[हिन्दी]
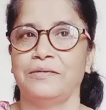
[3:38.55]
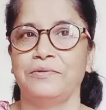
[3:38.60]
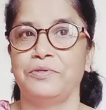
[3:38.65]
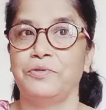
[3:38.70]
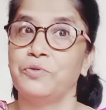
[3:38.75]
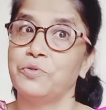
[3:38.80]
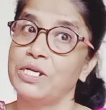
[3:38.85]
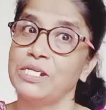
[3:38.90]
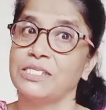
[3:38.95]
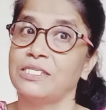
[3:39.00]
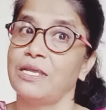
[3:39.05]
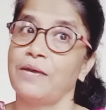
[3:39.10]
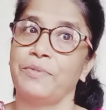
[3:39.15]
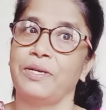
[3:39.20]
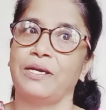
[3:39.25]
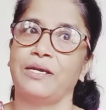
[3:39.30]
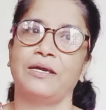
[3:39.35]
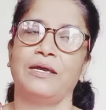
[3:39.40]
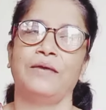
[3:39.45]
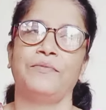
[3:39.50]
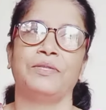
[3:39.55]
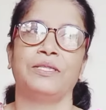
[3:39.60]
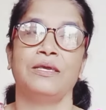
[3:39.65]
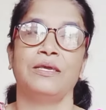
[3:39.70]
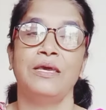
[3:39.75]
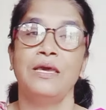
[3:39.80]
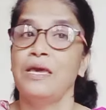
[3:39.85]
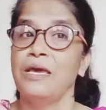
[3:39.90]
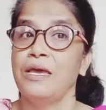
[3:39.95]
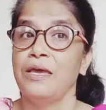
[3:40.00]
नूडल्स नाम रखा है मैंने
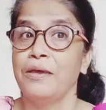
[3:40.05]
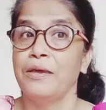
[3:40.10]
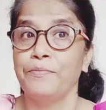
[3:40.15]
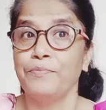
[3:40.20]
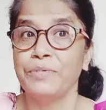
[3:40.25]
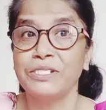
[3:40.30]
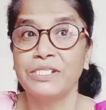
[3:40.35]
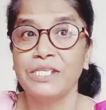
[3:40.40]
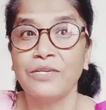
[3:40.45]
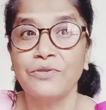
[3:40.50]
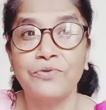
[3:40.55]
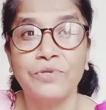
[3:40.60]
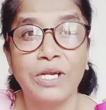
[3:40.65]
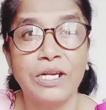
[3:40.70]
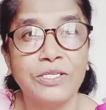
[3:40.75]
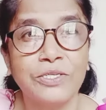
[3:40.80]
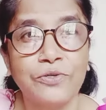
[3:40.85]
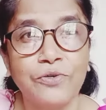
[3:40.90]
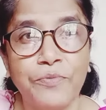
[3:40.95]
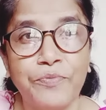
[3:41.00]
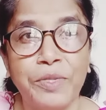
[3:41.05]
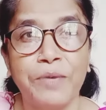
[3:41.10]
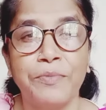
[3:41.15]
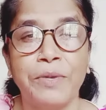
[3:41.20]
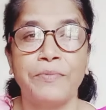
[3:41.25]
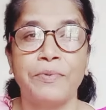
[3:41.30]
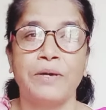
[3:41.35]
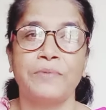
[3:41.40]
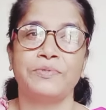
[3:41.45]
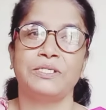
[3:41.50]
पिज़्ज़ा नूडल्स को अपने
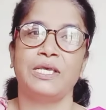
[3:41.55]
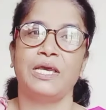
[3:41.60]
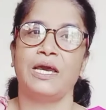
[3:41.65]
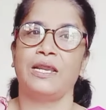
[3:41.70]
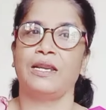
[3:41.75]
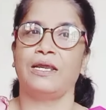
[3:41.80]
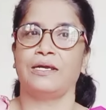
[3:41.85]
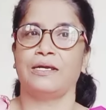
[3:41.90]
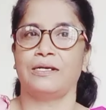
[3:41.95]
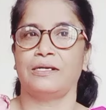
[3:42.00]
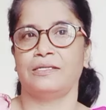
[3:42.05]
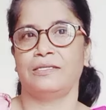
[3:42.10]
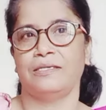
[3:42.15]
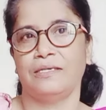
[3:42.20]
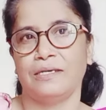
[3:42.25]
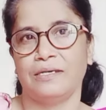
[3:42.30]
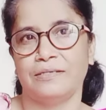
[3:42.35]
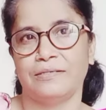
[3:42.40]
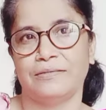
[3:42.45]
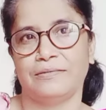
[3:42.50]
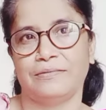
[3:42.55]
माँ बाप से अलग कर दिया